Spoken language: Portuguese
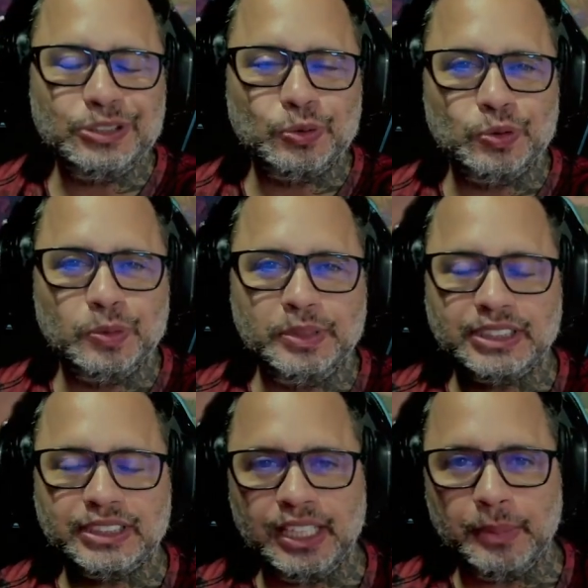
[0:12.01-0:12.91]
de outubro
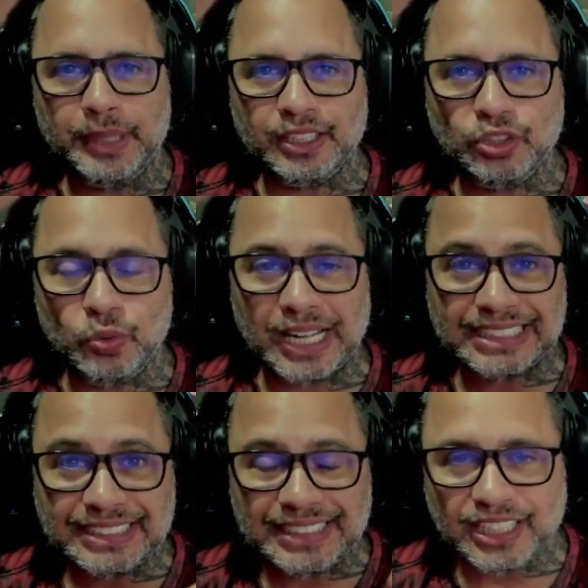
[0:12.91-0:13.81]
está liberando o
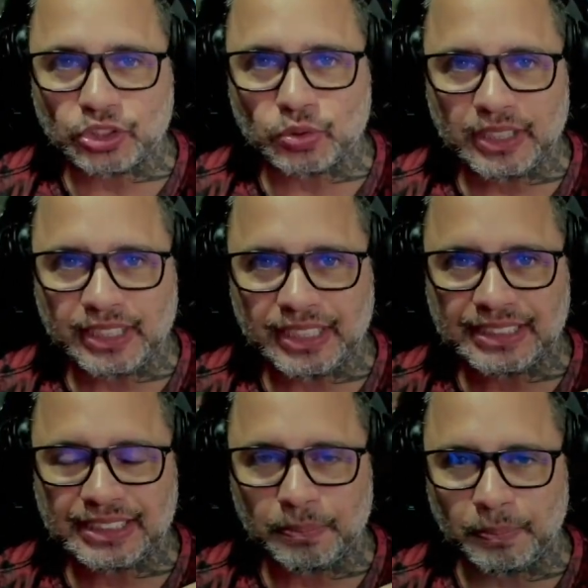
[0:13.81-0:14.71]
acesso
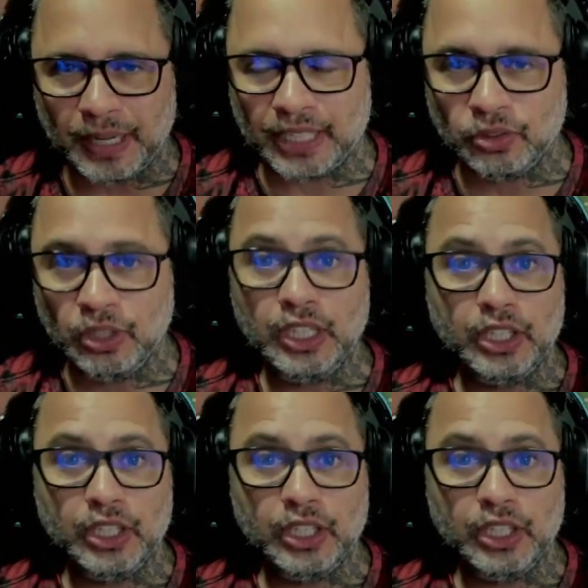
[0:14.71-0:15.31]
antecipado.